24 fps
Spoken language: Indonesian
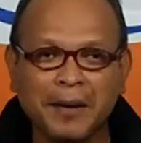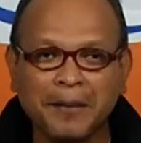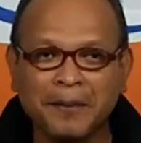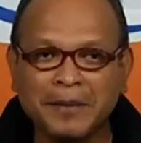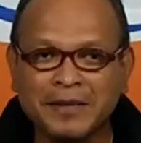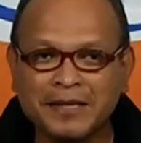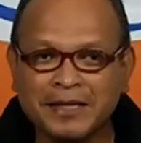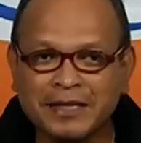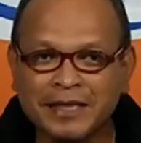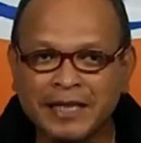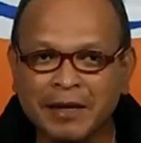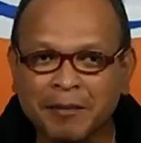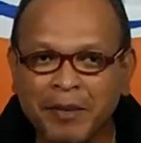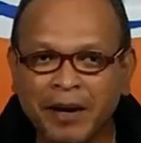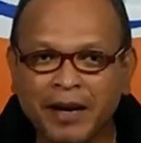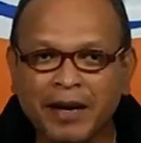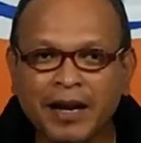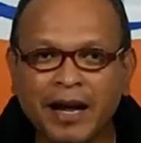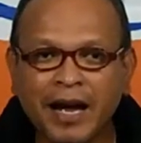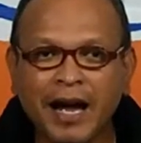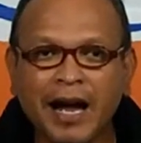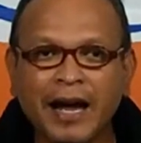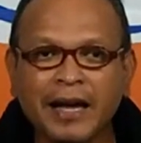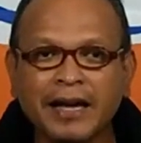Meski
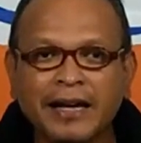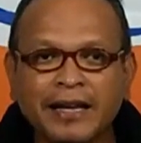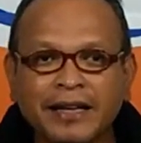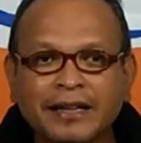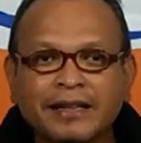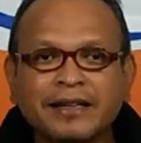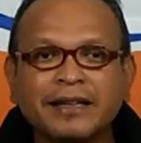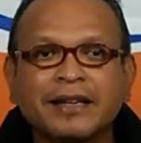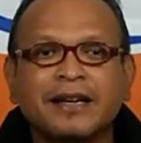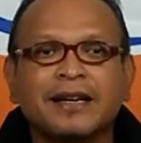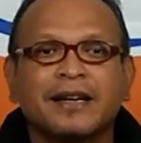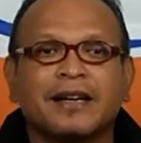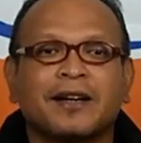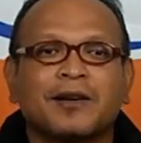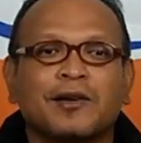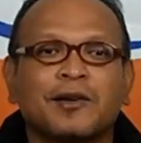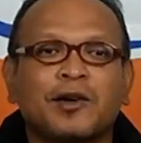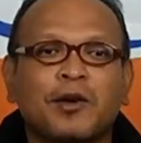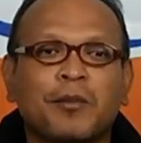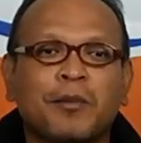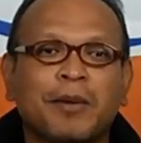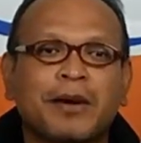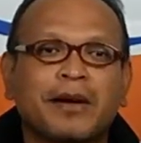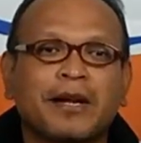pada akhirnya
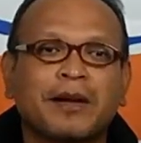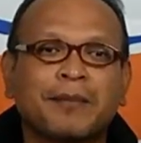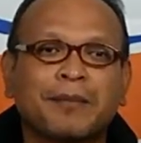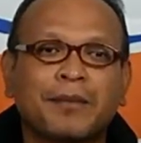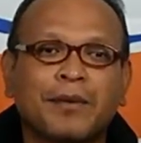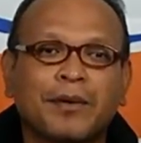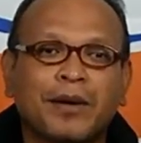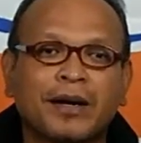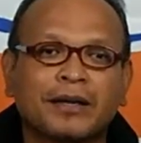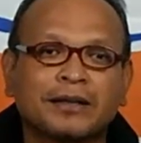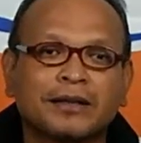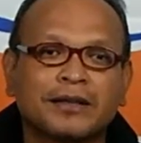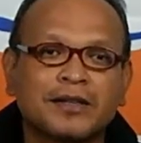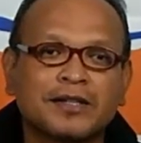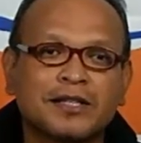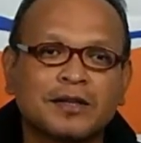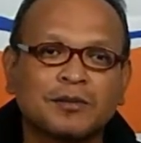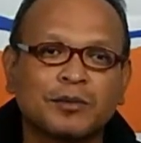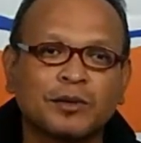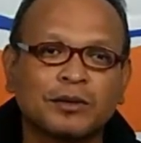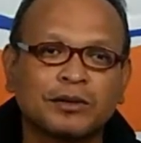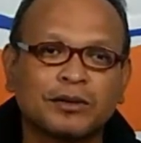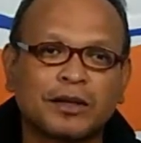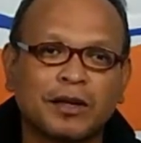kedok padepokan
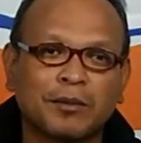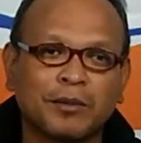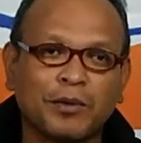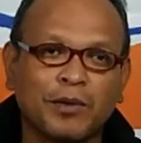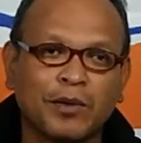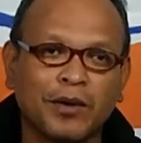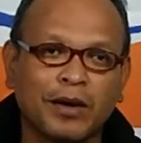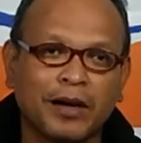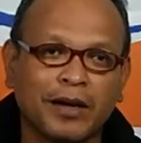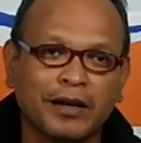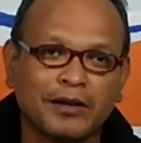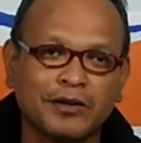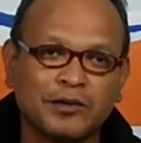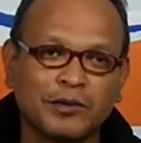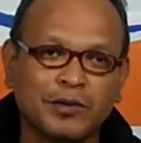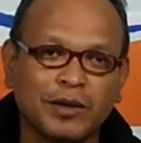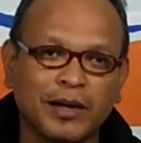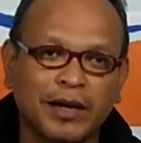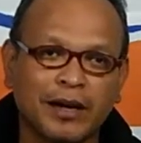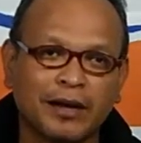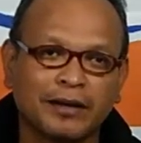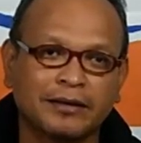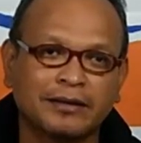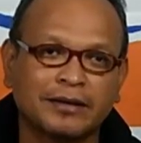tersebut terbongkar
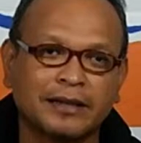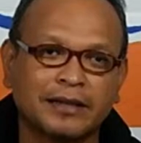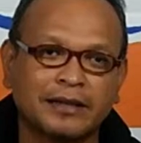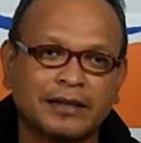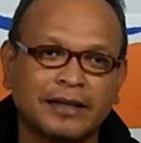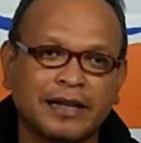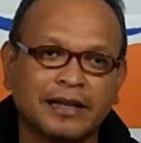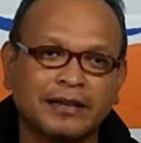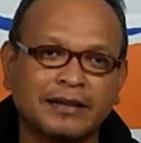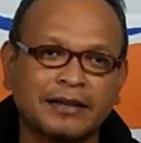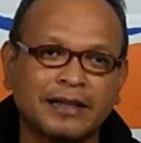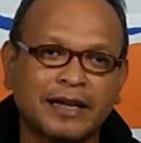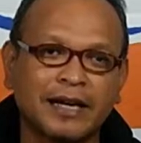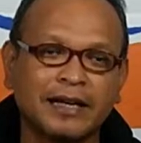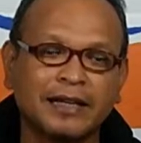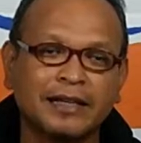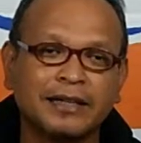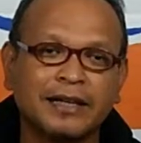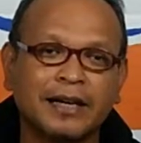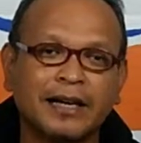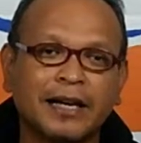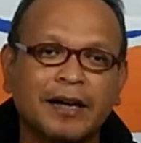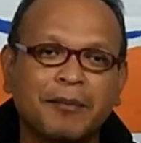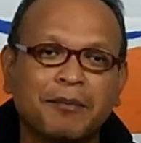juga, ternyata
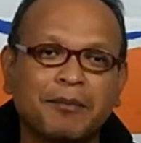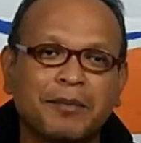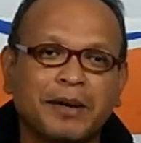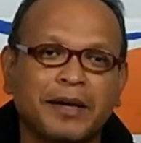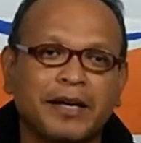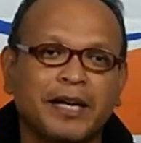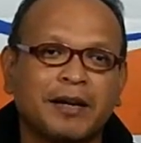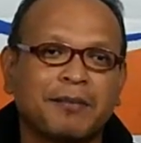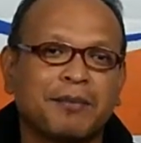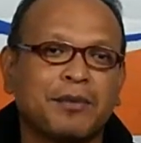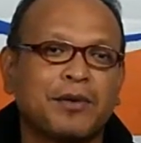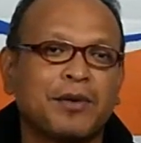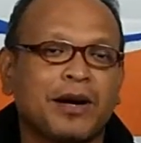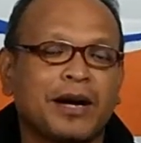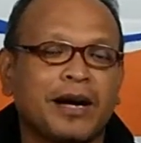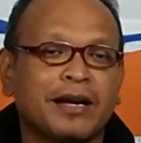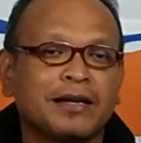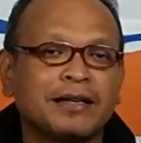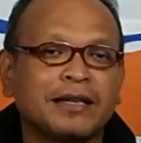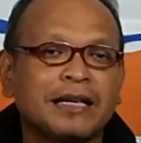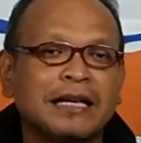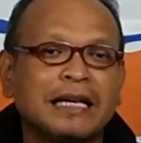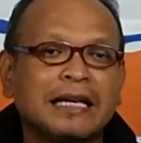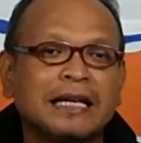di dalam
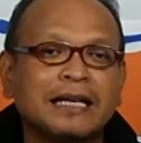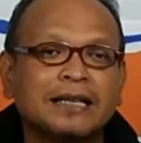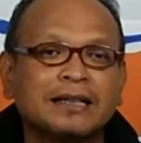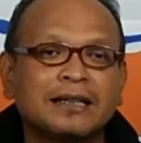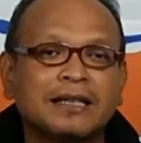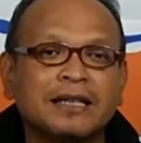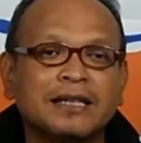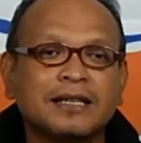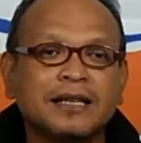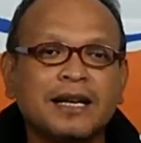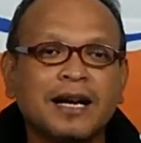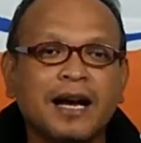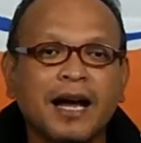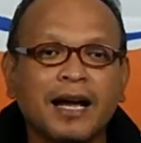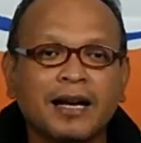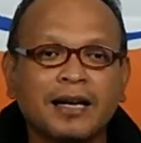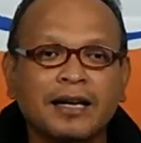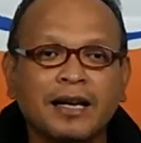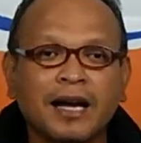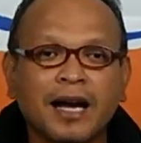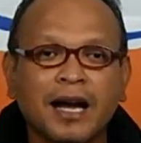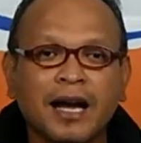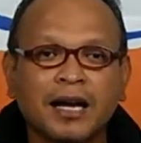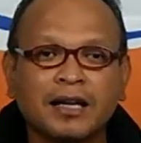padepokan tidak
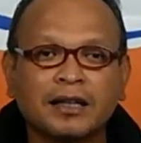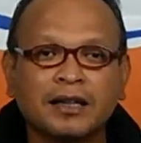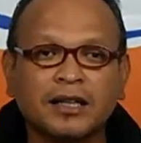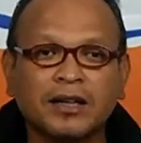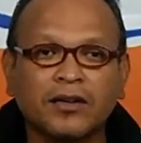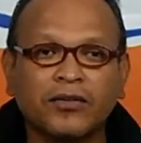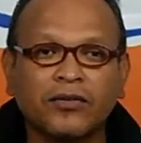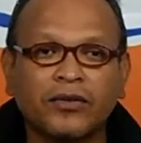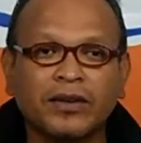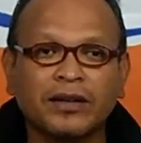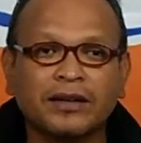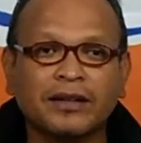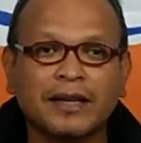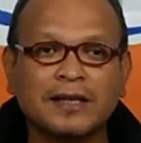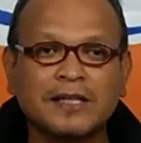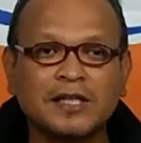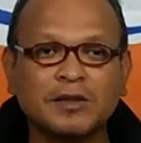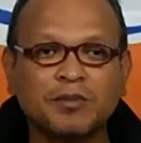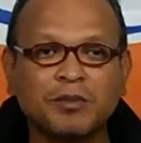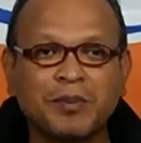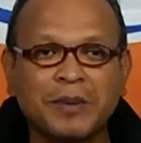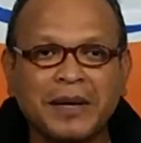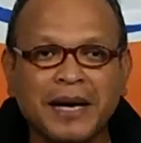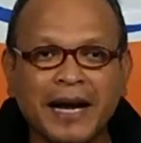ada
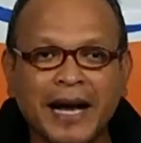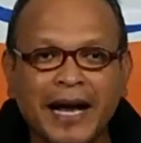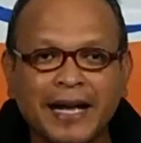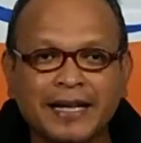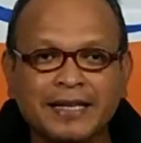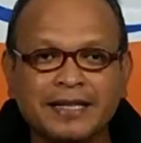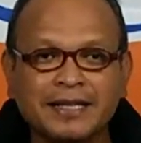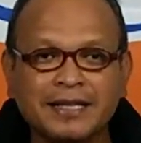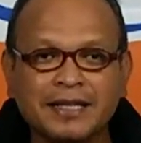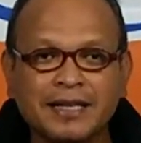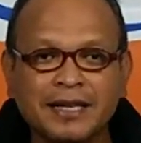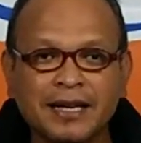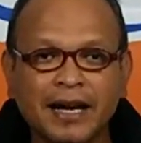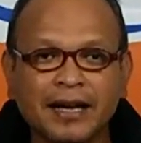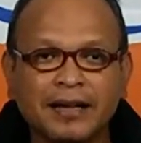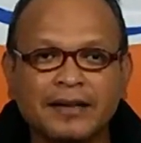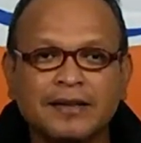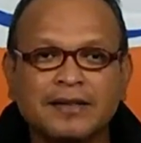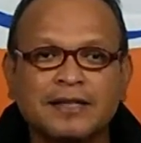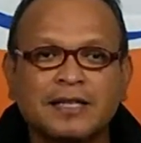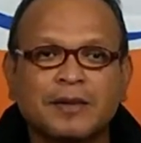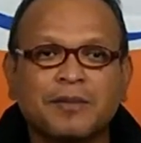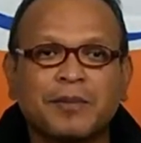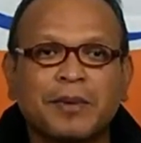aktivitas
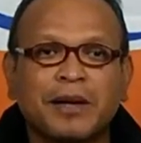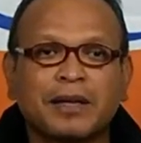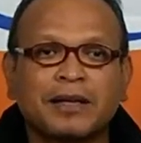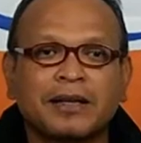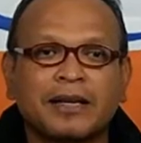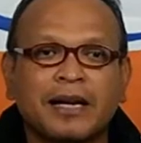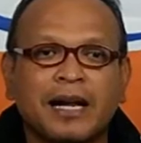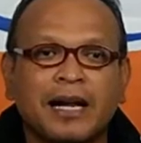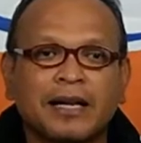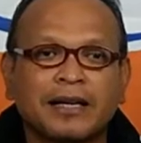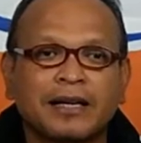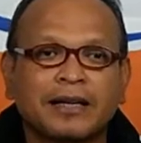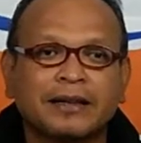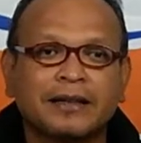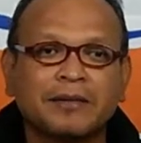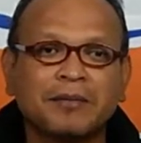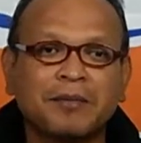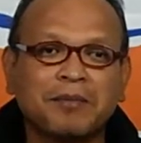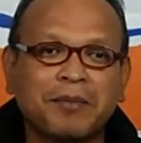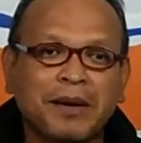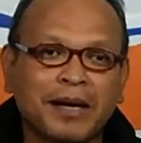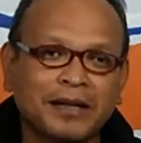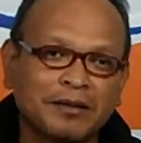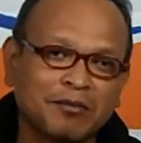pengajian seperti halnya
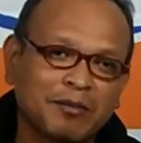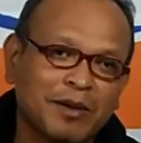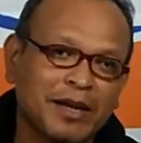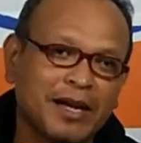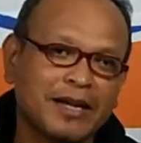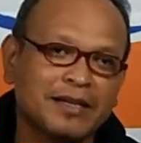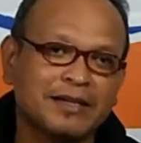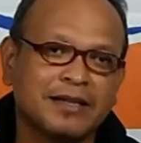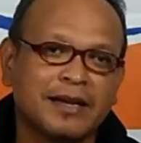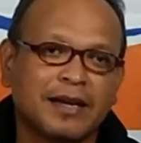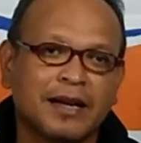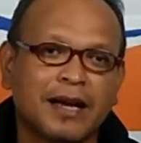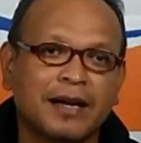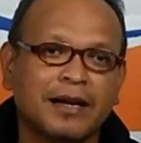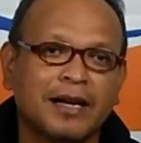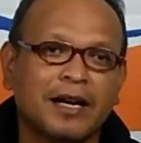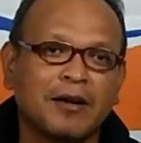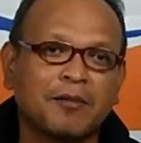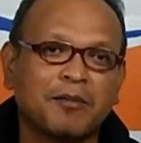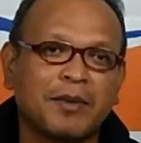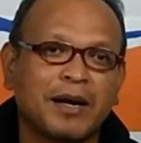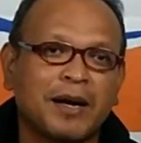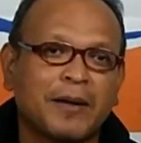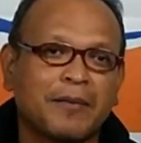tempat belajar
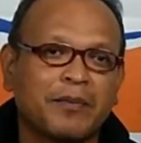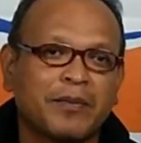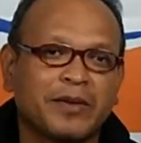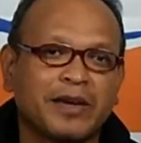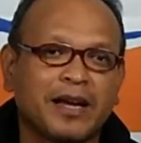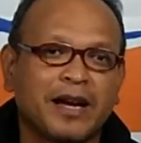agama agama.